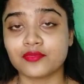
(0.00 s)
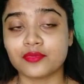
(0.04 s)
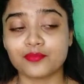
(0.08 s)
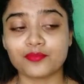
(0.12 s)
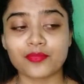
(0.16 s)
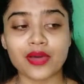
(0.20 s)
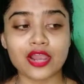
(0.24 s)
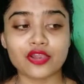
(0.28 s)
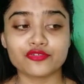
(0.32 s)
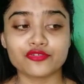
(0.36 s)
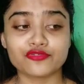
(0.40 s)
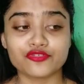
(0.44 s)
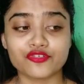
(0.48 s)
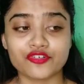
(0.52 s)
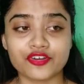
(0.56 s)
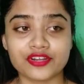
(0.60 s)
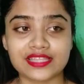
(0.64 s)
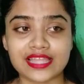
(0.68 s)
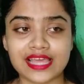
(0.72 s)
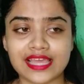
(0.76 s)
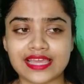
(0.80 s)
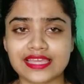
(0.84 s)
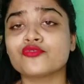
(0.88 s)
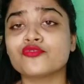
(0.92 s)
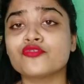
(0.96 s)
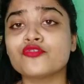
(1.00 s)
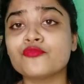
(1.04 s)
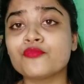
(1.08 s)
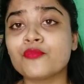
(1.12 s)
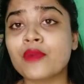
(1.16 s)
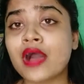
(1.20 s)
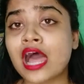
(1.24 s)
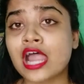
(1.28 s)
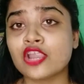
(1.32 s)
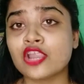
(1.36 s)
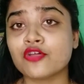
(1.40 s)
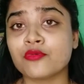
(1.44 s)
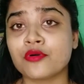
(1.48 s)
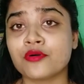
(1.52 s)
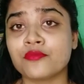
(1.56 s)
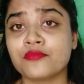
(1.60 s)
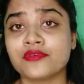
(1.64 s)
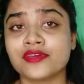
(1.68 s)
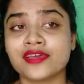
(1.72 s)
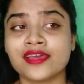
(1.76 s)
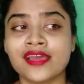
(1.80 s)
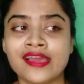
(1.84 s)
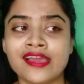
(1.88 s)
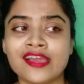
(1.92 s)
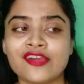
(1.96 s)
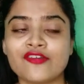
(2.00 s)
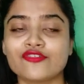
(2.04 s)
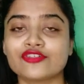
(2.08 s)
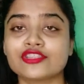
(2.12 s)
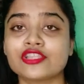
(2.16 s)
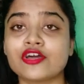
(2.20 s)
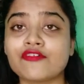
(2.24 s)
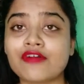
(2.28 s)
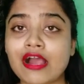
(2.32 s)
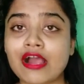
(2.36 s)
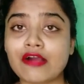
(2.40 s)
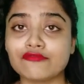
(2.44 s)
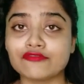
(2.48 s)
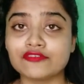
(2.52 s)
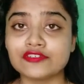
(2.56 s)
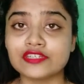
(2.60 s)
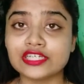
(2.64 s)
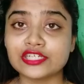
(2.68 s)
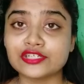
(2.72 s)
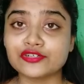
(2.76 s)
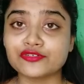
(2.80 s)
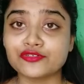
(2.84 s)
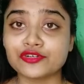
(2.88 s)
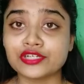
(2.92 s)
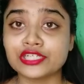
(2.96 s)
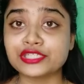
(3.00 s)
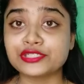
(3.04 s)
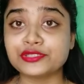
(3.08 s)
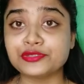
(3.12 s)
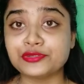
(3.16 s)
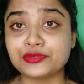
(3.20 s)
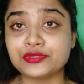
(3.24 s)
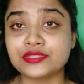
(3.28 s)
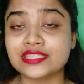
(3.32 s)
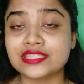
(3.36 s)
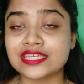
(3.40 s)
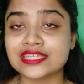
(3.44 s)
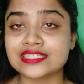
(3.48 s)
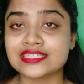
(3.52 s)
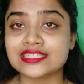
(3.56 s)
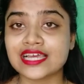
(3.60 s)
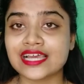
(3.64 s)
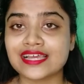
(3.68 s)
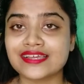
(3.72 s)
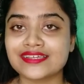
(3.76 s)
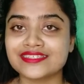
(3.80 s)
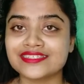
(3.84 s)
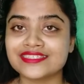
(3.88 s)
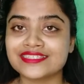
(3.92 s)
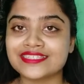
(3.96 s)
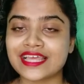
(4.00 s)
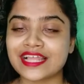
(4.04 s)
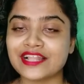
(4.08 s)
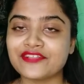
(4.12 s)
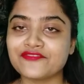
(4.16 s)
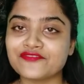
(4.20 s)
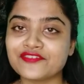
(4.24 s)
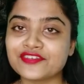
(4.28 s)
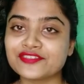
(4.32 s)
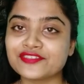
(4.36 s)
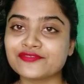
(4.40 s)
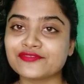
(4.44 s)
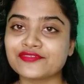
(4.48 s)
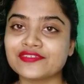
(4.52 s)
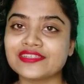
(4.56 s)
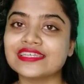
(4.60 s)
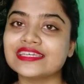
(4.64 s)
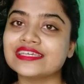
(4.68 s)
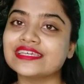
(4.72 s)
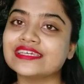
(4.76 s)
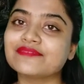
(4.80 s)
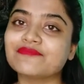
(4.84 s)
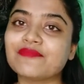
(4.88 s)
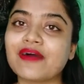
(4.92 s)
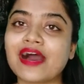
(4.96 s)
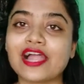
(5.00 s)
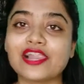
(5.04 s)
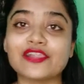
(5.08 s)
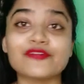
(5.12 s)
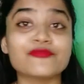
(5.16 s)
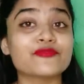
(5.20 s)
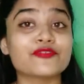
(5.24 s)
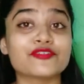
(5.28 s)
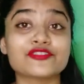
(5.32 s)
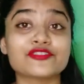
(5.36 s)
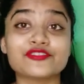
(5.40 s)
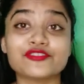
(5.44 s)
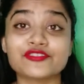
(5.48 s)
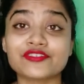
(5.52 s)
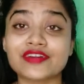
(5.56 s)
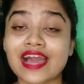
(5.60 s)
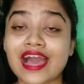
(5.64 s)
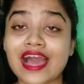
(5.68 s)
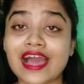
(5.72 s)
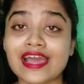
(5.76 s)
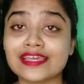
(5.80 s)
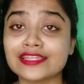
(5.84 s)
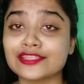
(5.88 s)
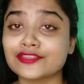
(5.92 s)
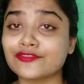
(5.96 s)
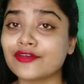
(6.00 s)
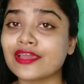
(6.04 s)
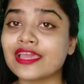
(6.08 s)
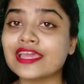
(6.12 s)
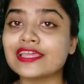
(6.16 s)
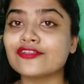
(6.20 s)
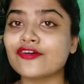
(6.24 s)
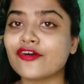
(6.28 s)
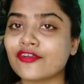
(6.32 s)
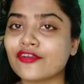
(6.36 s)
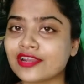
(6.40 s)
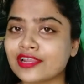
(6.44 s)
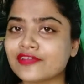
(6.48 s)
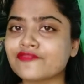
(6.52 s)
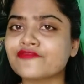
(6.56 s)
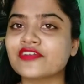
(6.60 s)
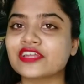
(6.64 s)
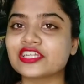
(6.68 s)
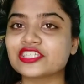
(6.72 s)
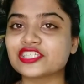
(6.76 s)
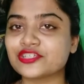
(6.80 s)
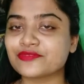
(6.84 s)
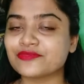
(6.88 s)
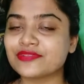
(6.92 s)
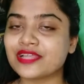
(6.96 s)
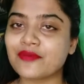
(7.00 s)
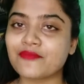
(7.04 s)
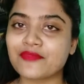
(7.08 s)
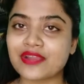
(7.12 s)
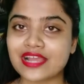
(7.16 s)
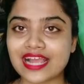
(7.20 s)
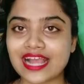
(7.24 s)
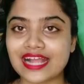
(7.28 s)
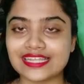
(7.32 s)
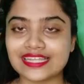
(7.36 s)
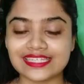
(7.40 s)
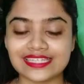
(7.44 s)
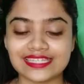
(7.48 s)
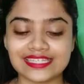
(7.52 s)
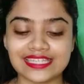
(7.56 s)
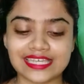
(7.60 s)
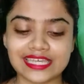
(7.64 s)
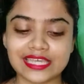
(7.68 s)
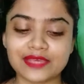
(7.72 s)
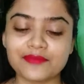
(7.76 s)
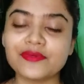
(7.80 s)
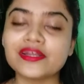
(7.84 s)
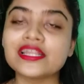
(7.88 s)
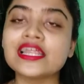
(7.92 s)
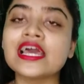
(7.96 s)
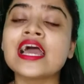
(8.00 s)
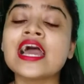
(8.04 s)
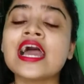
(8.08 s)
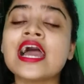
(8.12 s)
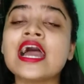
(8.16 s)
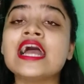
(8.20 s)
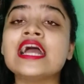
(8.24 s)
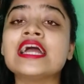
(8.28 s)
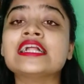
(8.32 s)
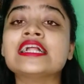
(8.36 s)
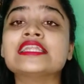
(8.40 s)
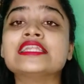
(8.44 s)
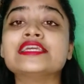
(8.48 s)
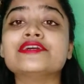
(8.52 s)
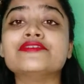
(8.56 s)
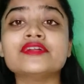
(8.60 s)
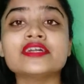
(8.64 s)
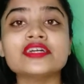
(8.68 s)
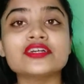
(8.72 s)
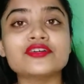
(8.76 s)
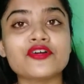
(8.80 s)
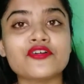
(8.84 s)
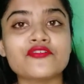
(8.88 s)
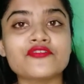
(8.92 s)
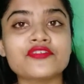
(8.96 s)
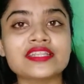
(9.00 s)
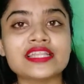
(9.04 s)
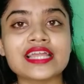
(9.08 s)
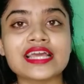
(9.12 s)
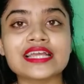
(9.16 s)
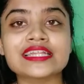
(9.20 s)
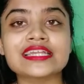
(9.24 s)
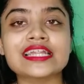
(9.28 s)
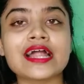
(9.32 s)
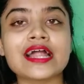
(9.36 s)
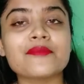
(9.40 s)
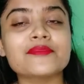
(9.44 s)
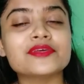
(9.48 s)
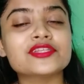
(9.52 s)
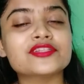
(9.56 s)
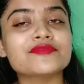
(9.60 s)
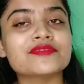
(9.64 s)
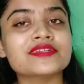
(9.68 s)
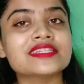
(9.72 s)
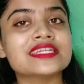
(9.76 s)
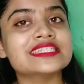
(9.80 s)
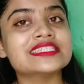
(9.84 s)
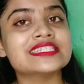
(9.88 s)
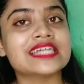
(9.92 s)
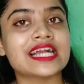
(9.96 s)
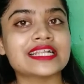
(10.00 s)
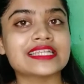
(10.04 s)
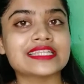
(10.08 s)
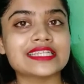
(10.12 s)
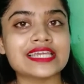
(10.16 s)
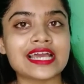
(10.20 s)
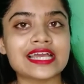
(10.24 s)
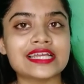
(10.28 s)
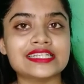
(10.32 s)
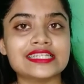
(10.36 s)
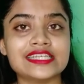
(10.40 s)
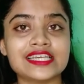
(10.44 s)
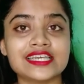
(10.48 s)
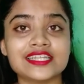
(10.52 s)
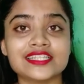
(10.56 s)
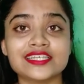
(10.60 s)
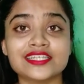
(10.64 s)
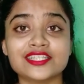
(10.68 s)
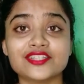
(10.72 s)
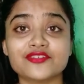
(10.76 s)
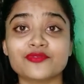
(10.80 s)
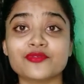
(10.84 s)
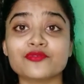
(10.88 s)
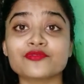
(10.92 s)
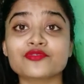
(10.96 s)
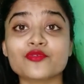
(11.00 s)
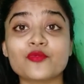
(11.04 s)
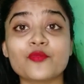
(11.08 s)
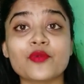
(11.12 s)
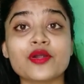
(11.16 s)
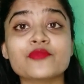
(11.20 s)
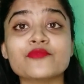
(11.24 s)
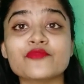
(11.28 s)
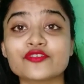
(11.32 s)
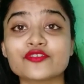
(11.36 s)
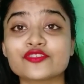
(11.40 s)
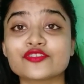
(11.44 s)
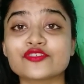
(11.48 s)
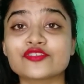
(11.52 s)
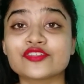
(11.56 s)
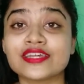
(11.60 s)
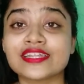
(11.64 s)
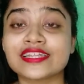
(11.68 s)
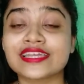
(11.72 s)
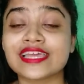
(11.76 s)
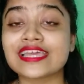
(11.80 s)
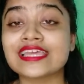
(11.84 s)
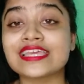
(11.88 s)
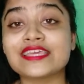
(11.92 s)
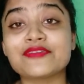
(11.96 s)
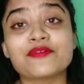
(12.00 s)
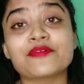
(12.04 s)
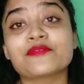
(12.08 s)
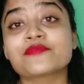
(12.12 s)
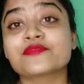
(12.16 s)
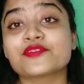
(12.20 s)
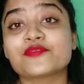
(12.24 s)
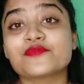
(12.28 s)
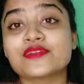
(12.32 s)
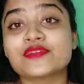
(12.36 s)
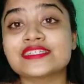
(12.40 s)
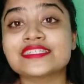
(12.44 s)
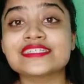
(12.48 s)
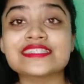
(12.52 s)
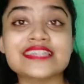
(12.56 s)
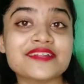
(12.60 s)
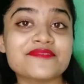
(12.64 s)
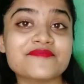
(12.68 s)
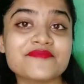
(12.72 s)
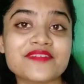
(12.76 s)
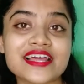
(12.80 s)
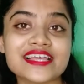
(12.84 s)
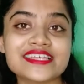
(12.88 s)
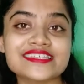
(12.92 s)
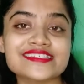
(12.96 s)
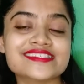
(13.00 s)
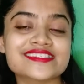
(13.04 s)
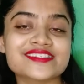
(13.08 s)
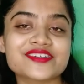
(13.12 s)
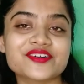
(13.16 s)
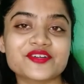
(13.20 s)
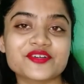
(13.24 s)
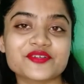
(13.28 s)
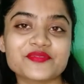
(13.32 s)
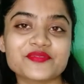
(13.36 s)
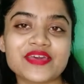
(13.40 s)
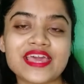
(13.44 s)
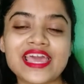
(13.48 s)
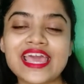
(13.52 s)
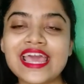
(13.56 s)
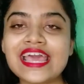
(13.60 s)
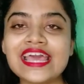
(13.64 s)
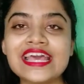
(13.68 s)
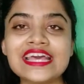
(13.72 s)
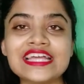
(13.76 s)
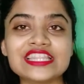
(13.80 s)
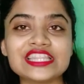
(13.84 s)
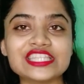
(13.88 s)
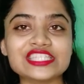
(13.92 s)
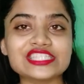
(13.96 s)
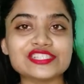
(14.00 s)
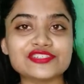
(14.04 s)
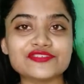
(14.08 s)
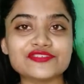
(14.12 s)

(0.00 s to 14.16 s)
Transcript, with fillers: পালন করে থাকি খুব ভালোভাবে কোথাও আউটিং করি ঘুরতে যাই সেলফি তুলি ভালো মন্দ খাই তো এই ধরনের ফ্রেন্ডশিপ ডে আমরা কাটিয়ে থাকি বাট ডিউরিং কোভিড নাইন্টিন আমি তোমাদের চারটে আইডিয়া দিয়ে দেবো তোমার বন্ধুদেরকে কীভাবে তোমরা সারপ্রাইজ করবে তো যে